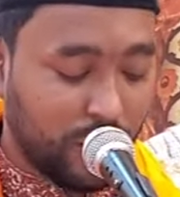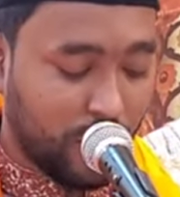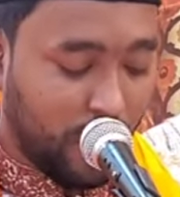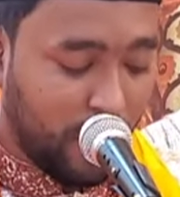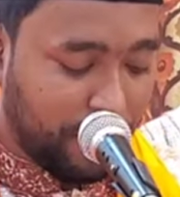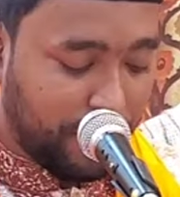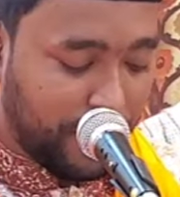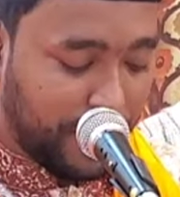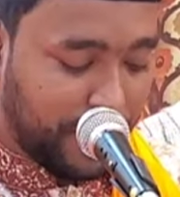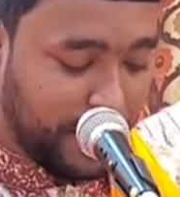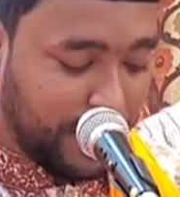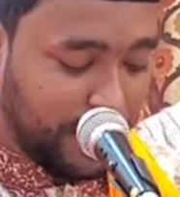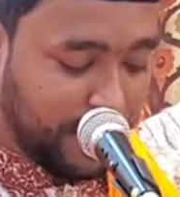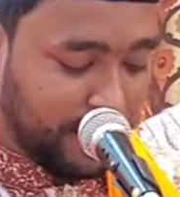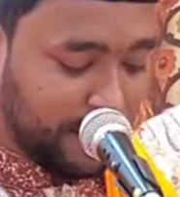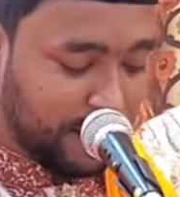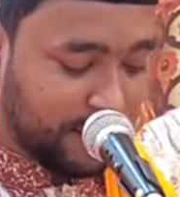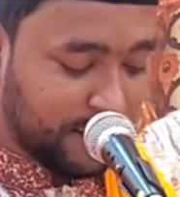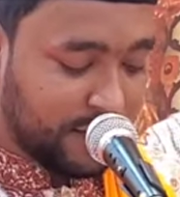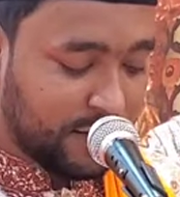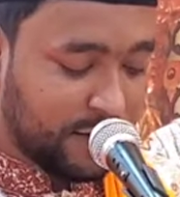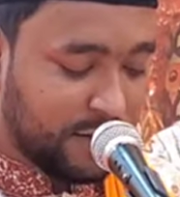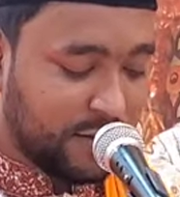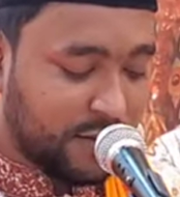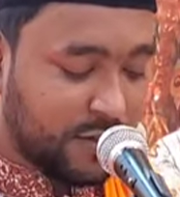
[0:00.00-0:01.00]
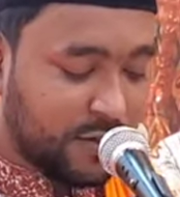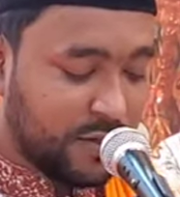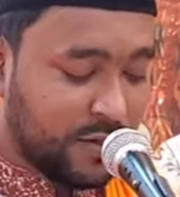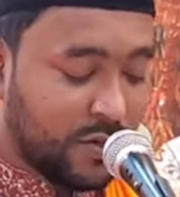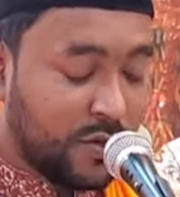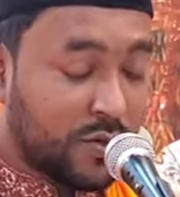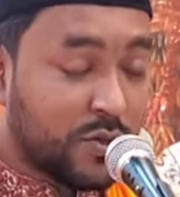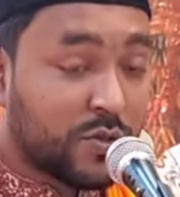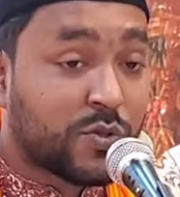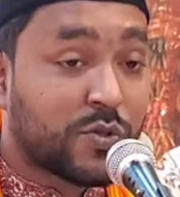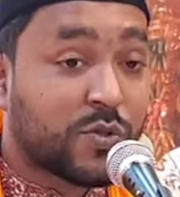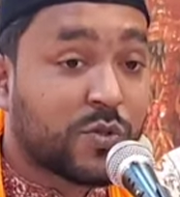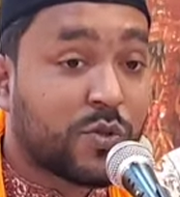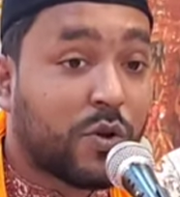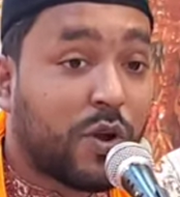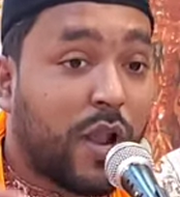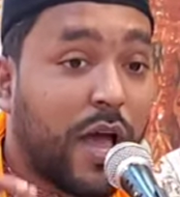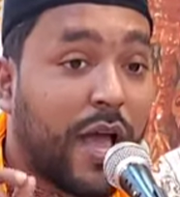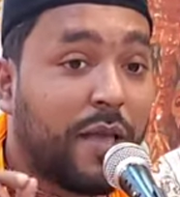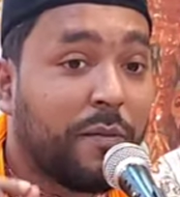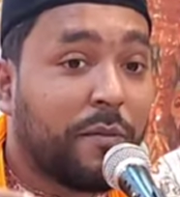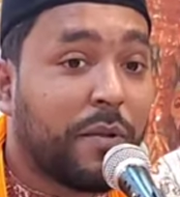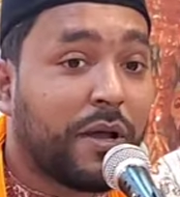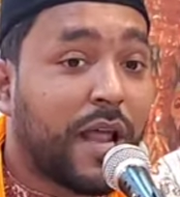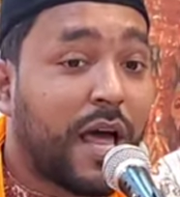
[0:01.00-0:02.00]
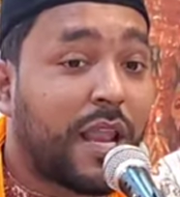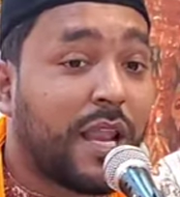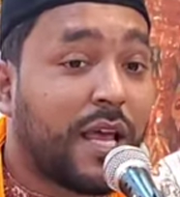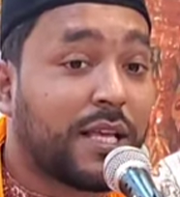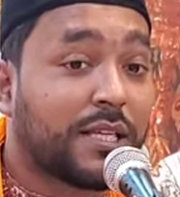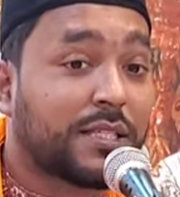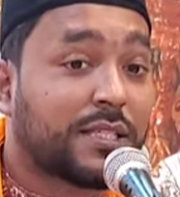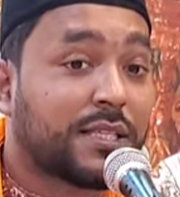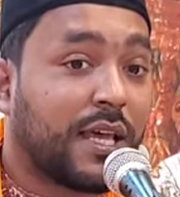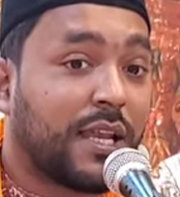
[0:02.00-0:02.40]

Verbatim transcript: নবী সুলাইমান আলাই